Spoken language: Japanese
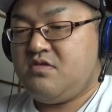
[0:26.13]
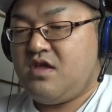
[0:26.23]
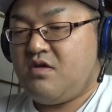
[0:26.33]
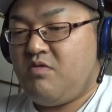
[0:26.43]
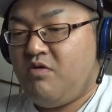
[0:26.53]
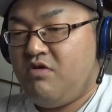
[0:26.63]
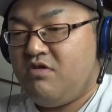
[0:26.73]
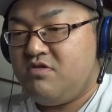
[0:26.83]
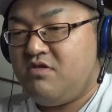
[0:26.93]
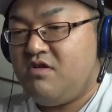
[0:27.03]
とね、こ
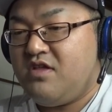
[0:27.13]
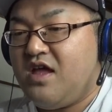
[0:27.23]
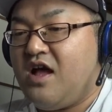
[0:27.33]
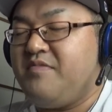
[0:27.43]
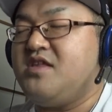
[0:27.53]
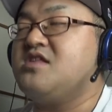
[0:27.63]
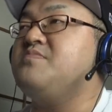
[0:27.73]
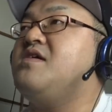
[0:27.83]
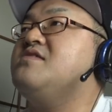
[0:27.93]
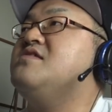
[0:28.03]
のね
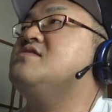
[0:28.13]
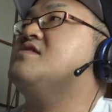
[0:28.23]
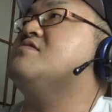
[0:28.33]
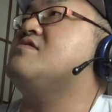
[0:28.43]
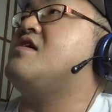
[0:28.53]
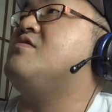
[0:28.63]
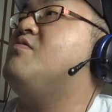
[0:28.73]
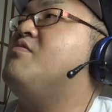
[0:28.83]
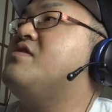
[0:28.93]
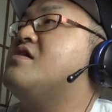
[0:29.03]
アビスマンですけどね、
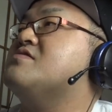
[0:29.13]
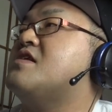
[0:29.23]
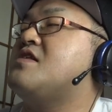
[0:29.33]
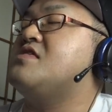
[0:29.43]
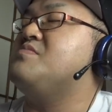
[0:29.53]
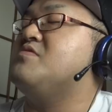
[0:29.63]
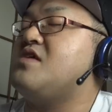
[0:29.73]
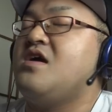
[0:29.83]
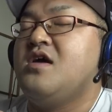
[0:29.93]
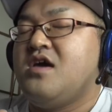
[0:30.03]
ようやくたてちんも
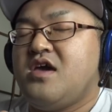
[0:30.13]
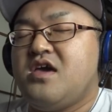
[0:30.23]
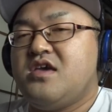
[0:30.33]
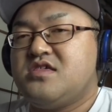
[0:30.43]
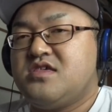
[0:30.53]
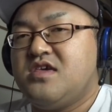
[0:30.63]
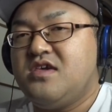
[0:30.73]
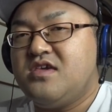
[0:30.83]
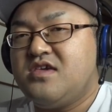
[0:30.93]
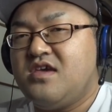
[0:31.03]
ね、えー、
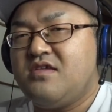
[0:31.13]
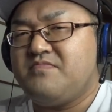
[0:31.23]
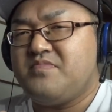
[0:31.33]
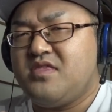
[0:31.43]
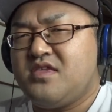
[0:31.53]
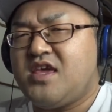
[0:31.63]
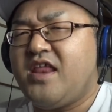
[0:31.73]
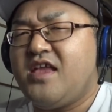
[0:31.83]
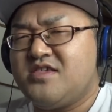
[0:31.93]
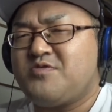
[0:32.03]
新筋
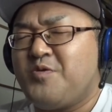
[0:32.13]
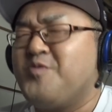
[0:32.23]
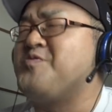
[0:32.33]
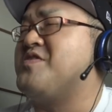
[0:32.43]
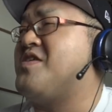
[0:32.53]
チャレンジということ